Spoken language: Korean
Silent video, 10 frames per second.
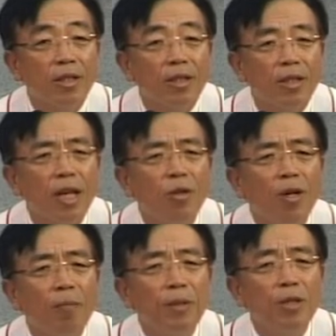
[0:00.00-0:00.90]

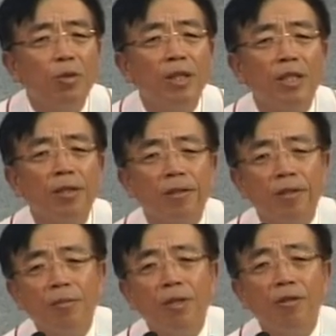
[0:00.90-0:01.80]
살과 피 속에
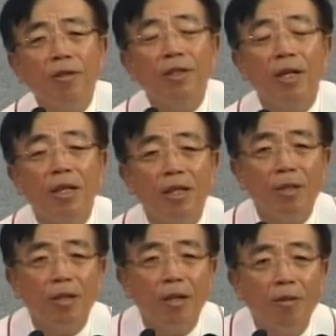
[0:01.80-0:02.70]
스며들어 있는
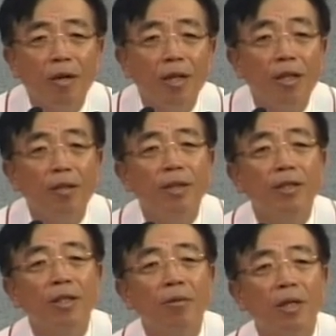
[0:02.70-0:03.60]
하나님의 사랑과 하나님의
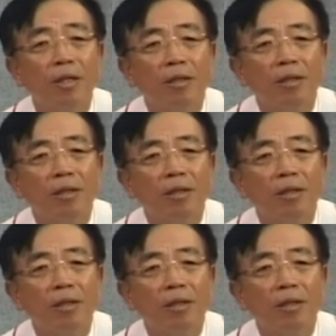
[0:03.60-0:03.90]
은혜와